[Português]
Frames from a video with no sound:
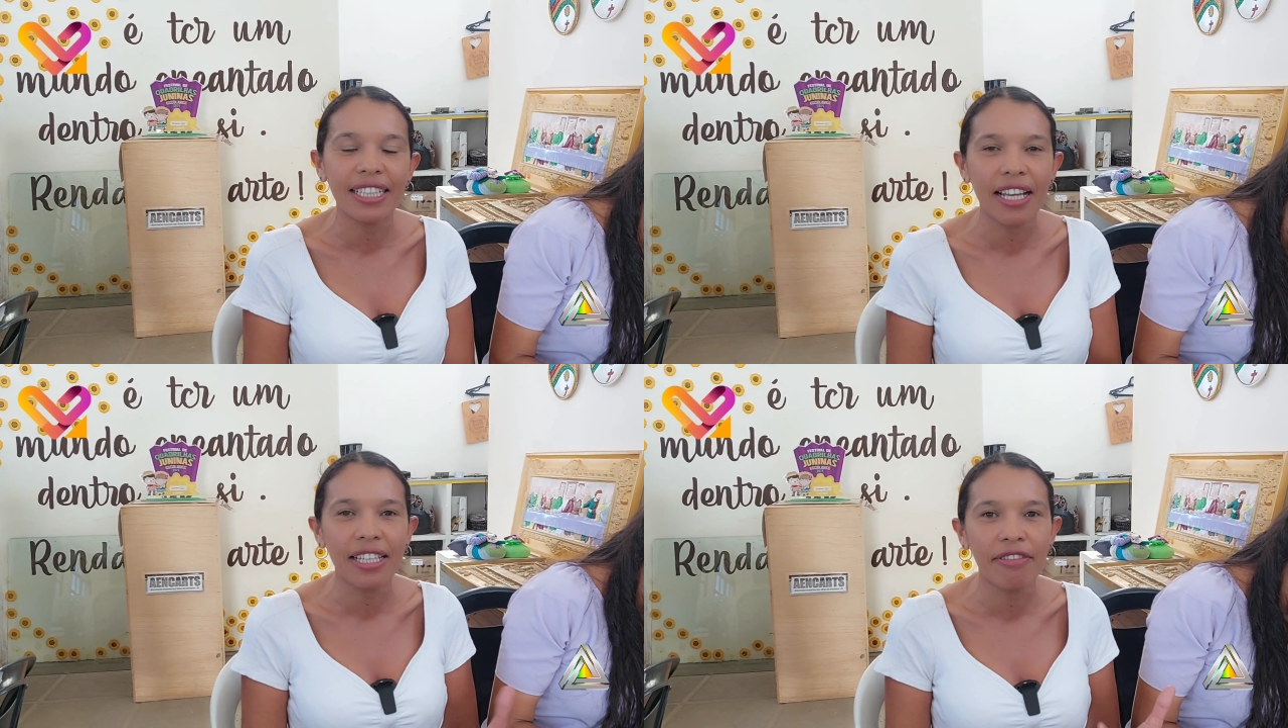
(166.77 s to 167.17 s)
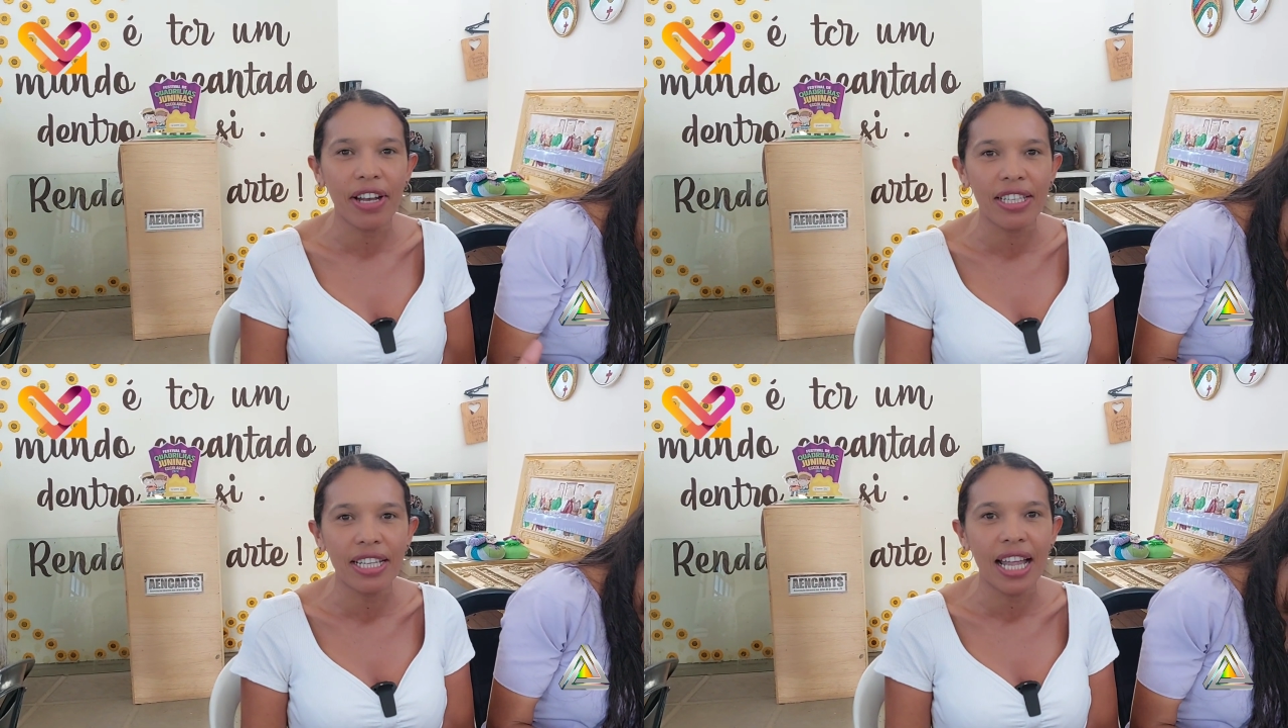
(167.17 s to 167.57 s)
que está sem
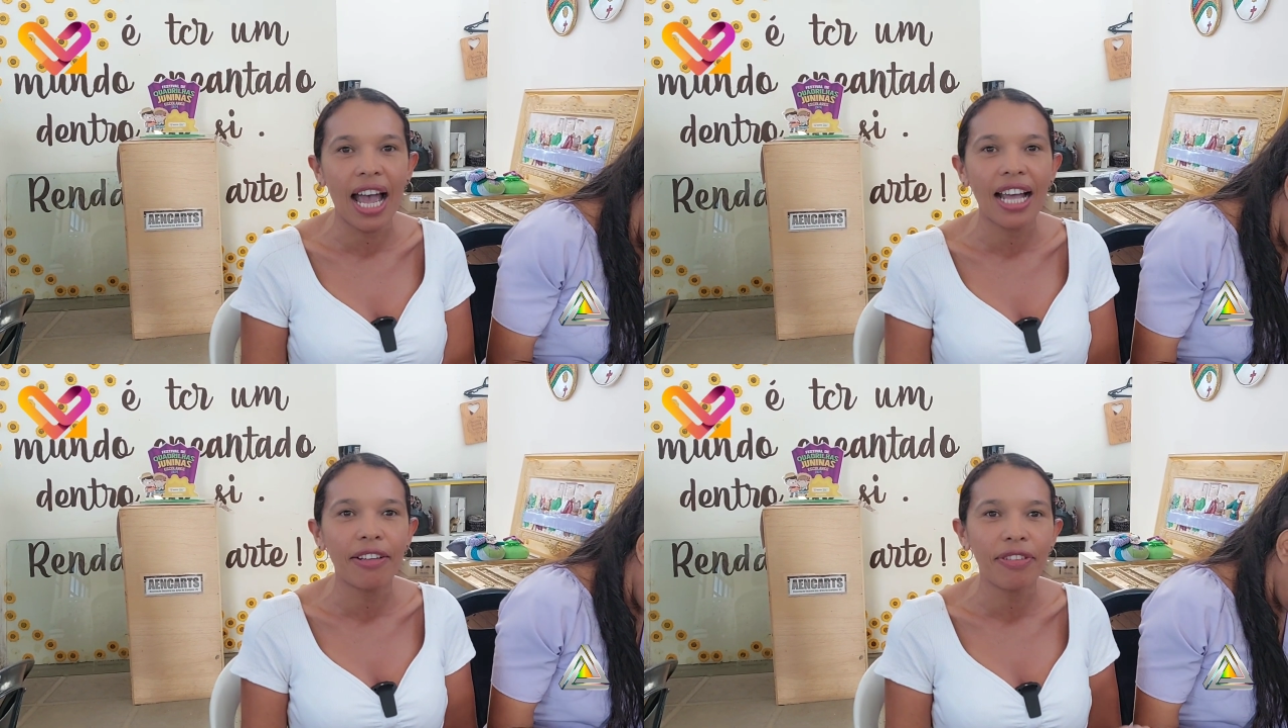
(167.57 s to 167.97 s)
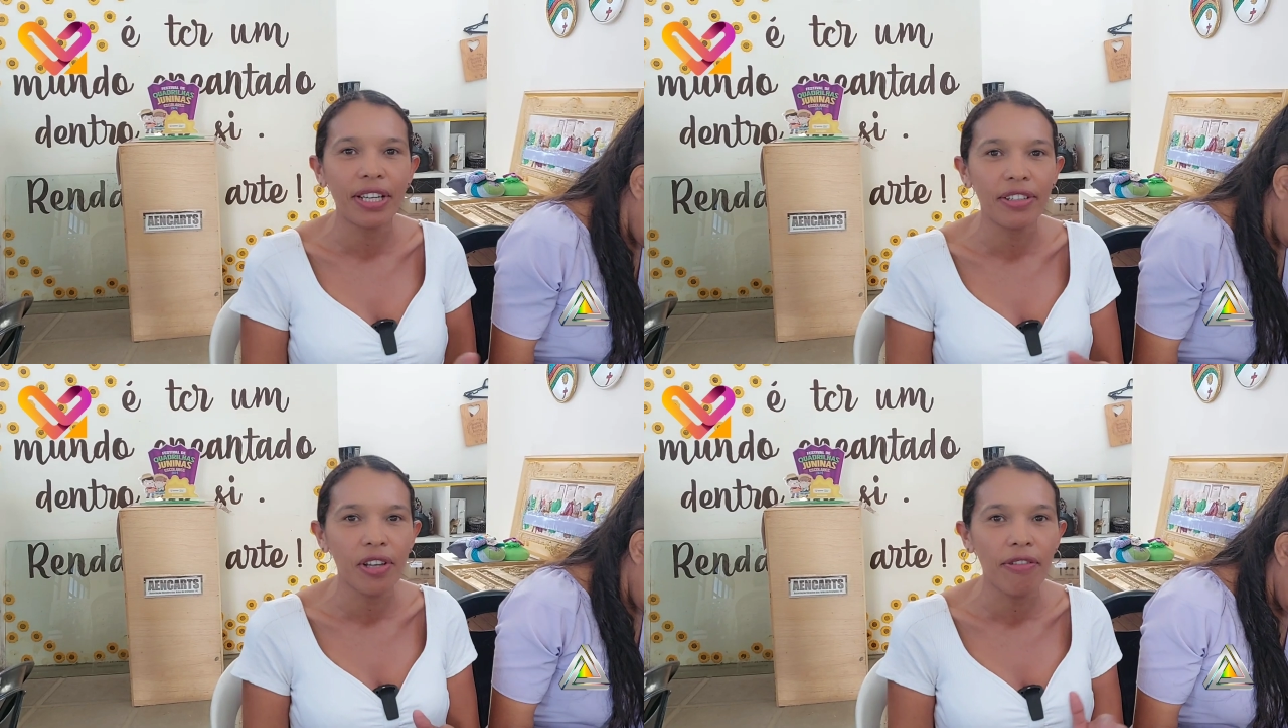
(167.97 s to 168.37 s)
fazer nada,
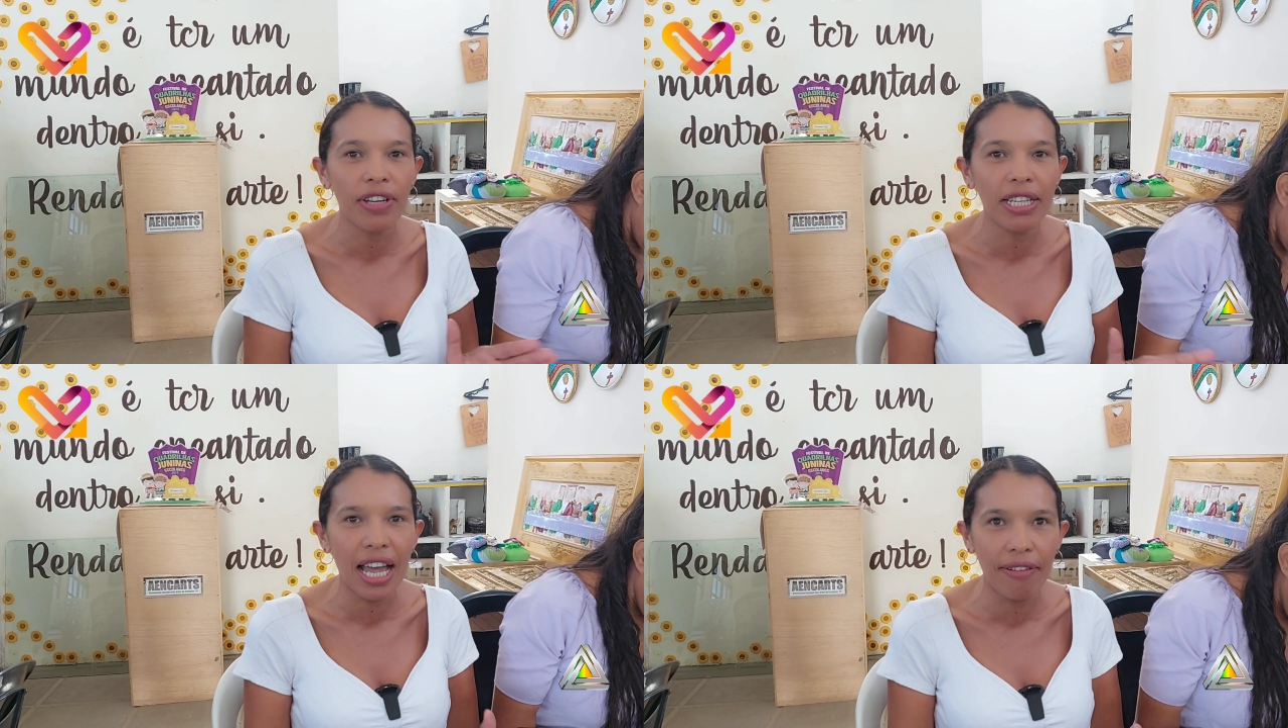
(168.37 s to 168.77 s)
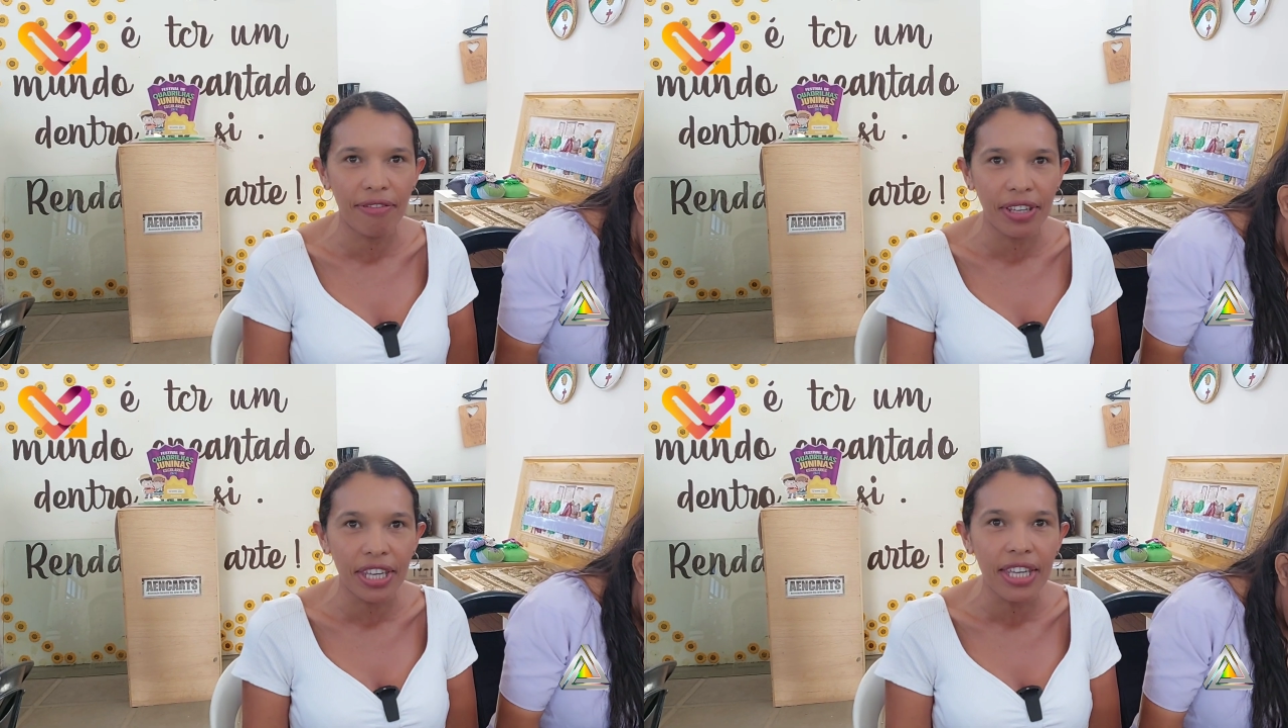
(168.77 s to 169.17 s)
fica só vendo
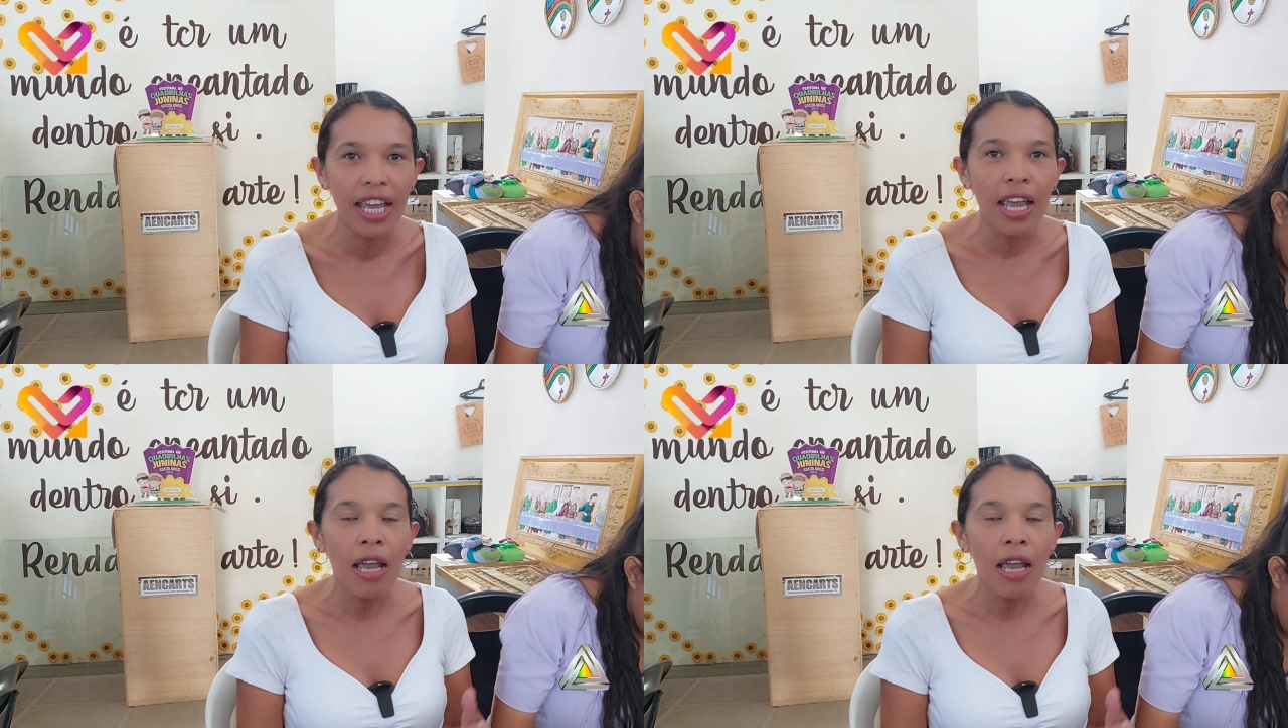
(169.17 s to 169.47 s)
navio,